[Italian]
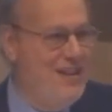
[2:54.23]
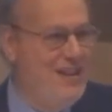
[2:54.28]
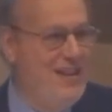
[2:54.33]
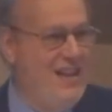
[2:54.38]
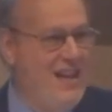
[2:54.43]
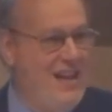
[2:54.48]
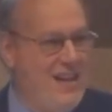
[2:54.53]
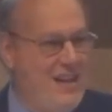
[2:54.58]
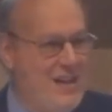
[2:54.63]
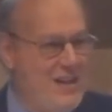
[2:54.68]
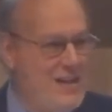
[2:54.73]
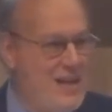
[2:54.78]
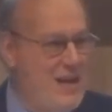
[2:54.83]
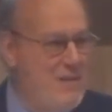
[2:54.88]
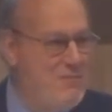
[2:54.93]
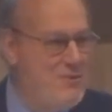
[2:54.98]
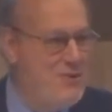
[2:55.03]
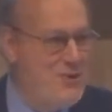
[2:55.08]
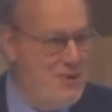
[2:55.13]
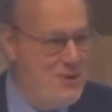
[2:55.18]
dalla
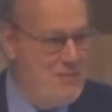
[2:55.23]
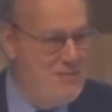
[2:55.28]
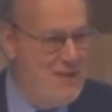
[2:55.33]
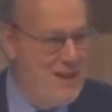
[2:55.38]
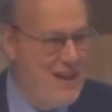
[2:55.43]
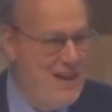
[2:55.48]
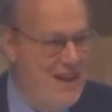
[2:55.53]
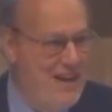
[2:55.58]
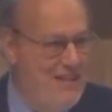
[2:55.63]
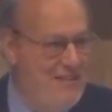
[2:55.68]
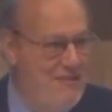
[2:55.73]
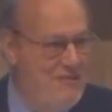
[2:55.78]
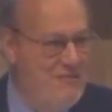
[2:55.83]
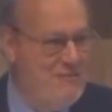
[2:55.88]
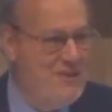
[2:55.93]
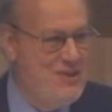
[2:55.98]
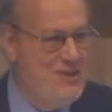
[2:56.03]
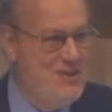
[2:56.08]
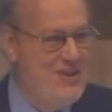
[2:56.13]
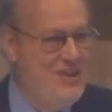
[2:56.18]
reception perché avevo
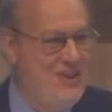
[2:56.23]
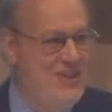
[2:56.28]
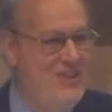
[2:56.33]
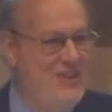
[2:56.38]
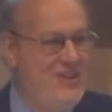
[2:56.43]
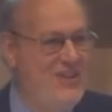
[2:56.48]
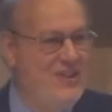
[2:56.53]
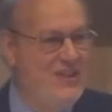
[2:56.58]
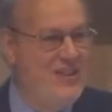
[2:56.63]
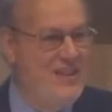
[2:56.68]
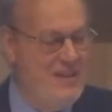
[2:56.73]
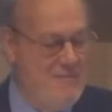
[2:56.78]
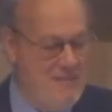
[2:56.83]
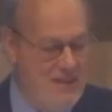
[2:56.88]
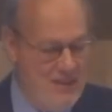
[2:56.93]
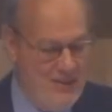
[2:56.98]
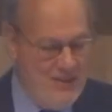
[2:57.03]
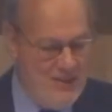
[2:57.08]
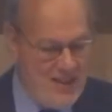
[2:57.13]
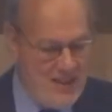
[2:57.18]
bisogno di un
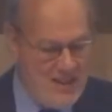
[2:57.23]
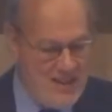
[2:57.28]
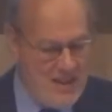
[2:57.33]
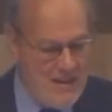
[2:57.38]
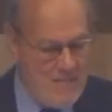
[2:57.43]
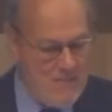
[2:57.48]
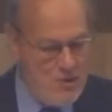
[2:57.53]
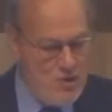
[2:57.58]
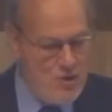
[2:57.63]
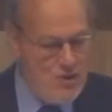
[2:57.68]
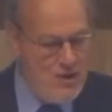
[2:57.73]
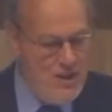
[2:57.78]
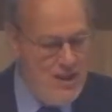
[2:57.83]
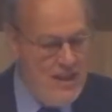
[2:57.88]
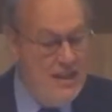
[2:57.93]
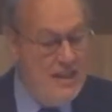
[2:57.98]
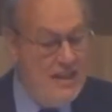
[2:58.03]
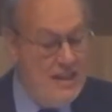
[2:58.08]
coordinamento in reception,